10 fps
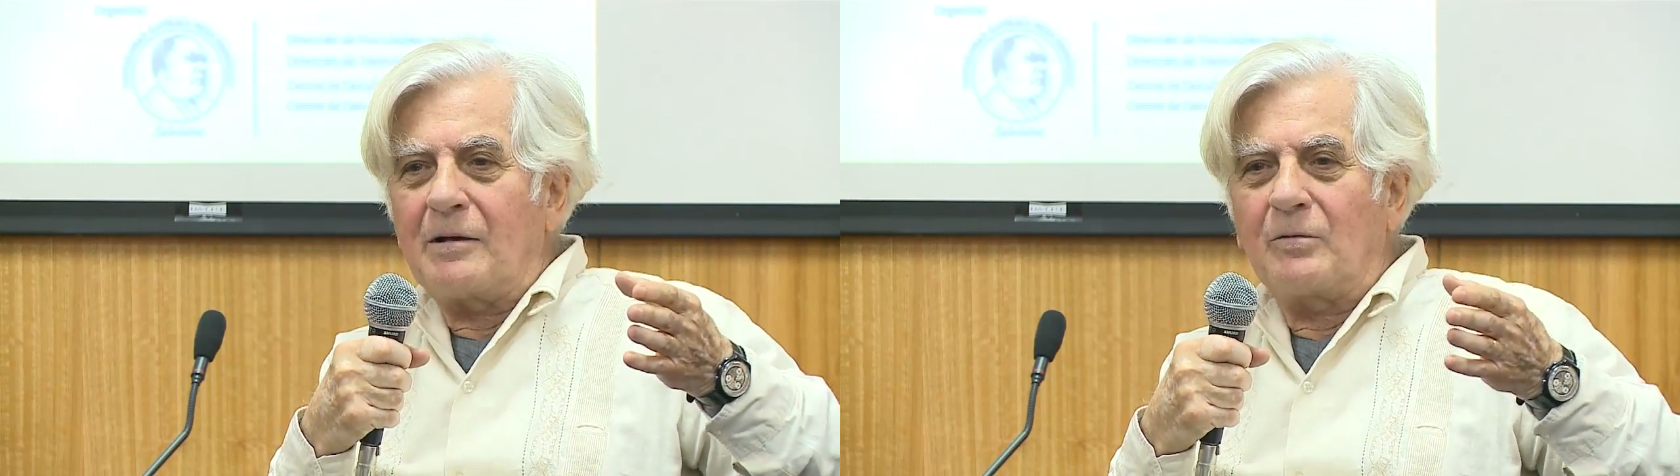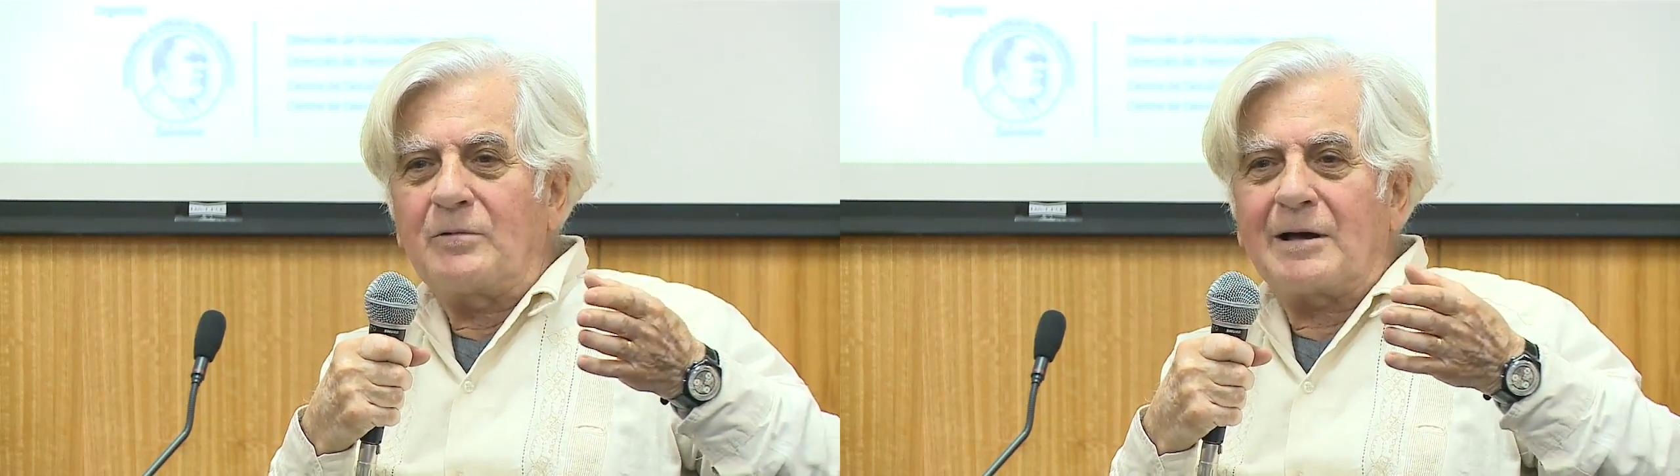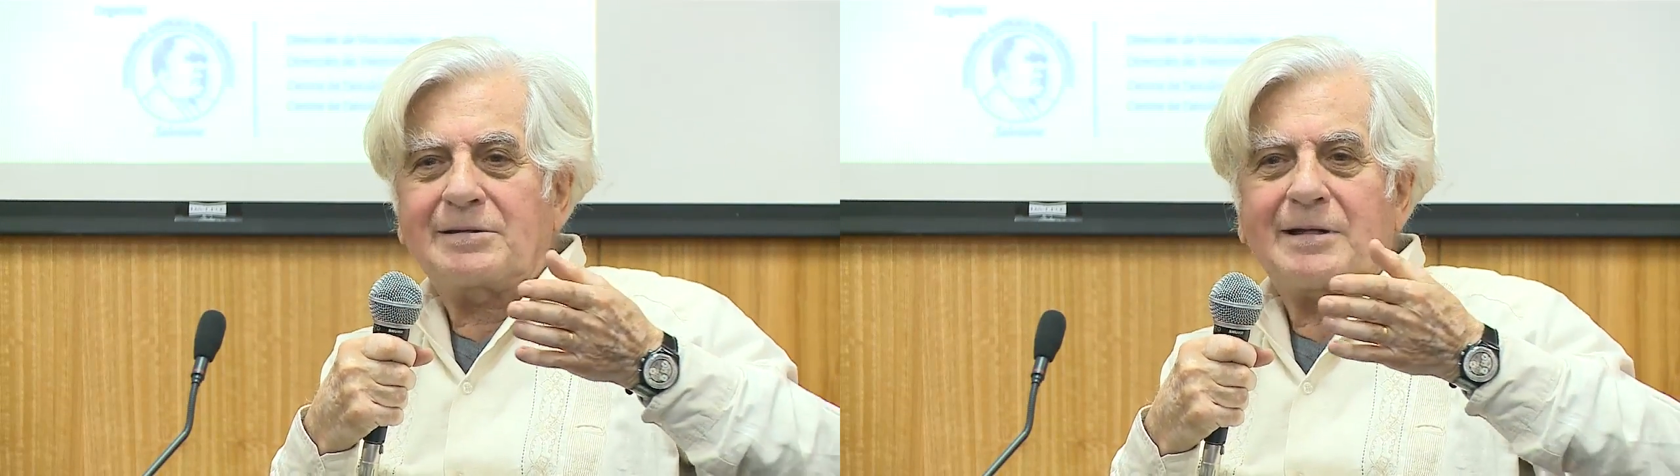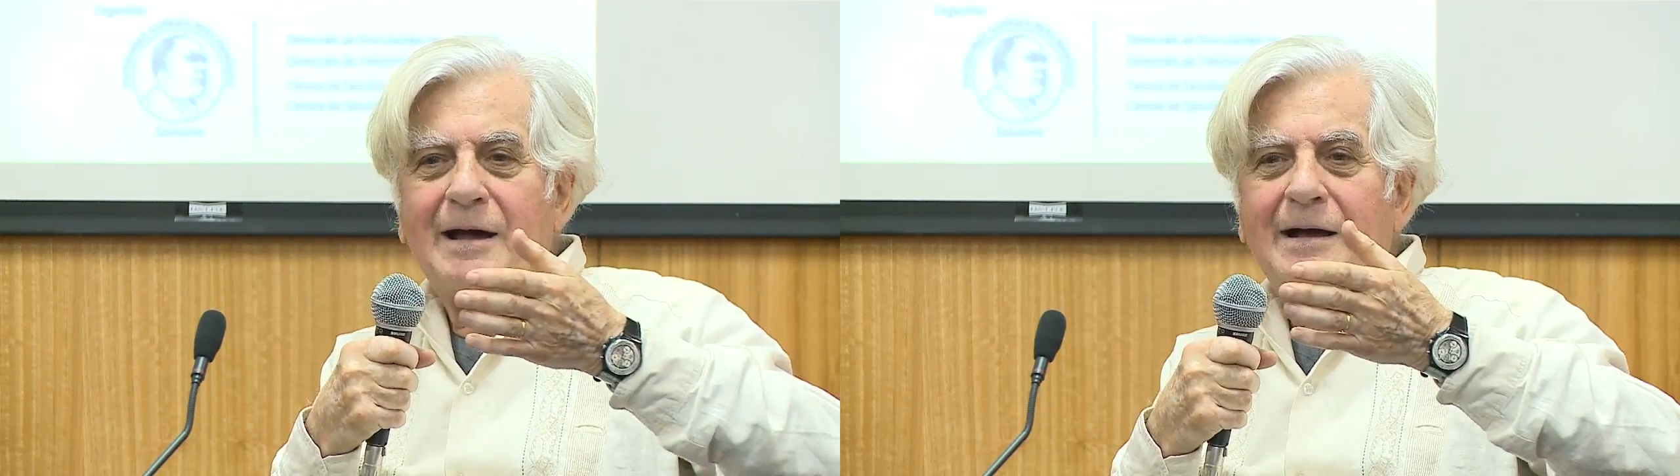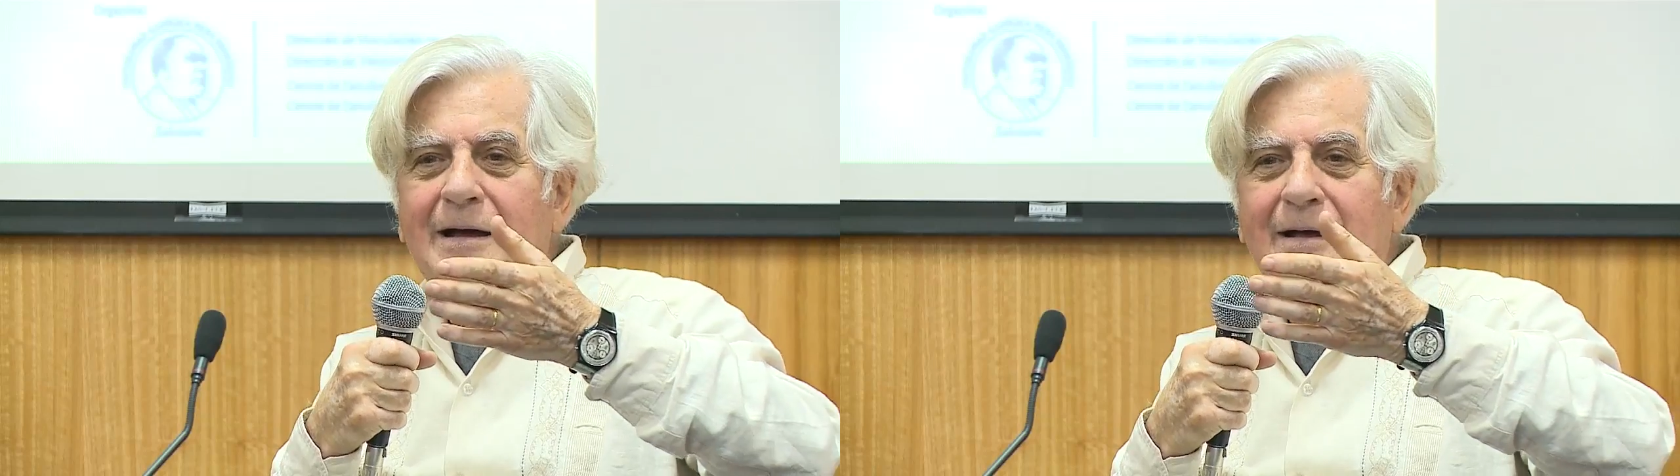una
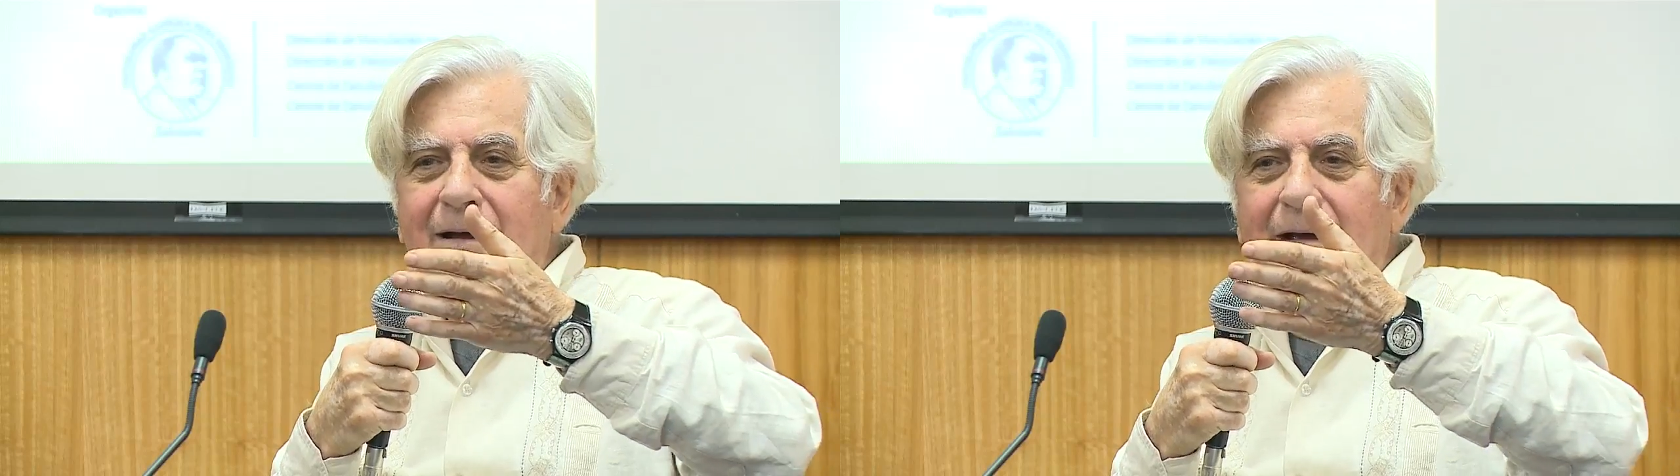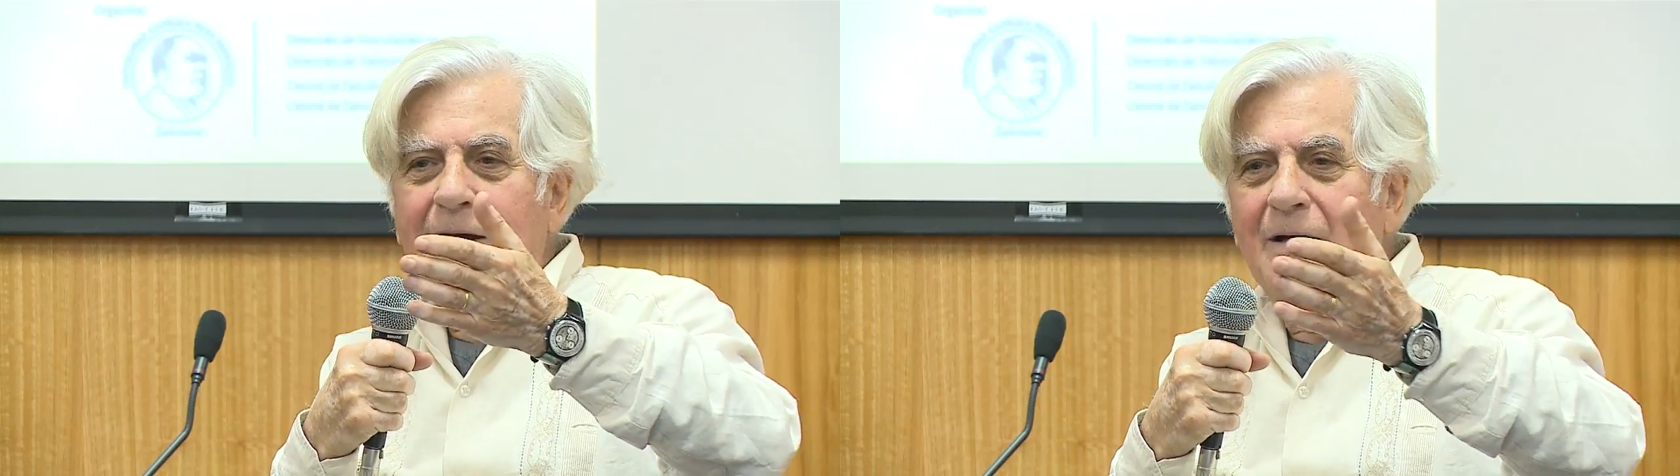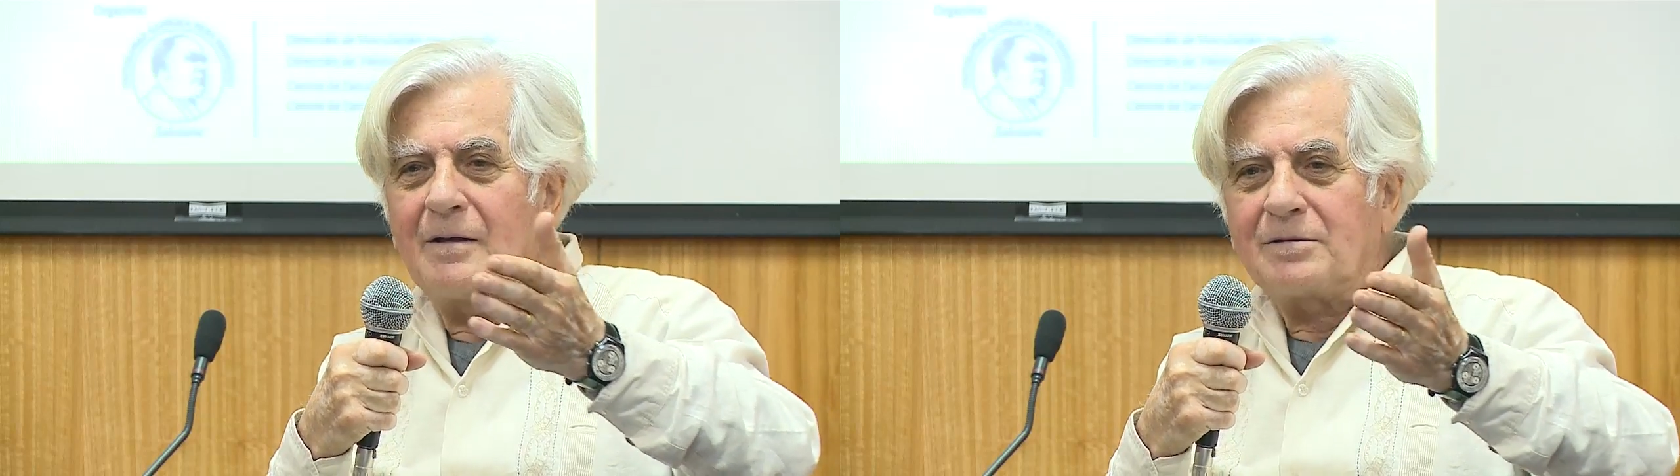sangre